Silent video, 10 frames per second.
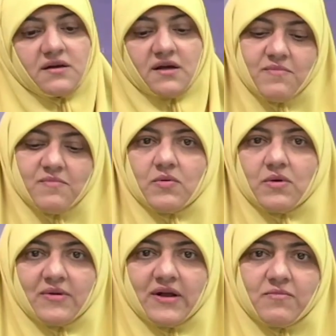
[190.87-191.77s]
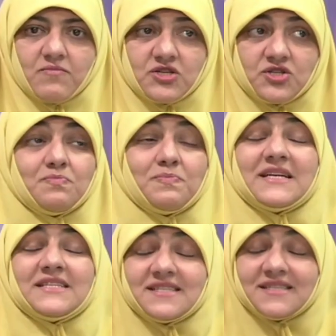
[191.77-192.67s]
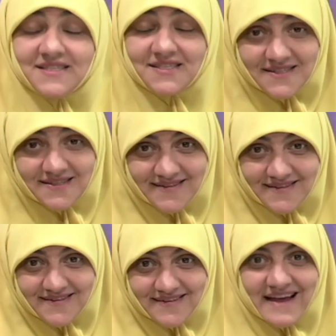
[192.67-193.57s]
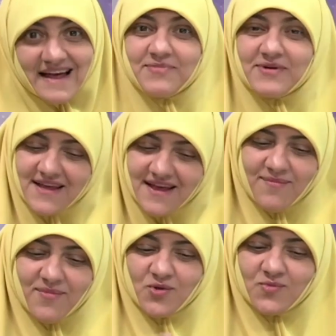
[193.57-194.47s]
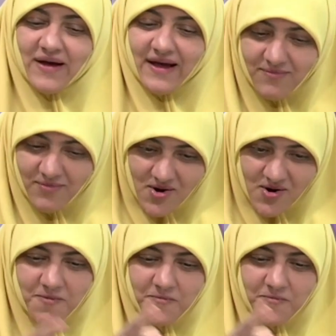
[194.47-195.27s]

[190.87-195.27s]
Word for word: نكمل ولا ما نكملش بس قبليها بقعد معاه مره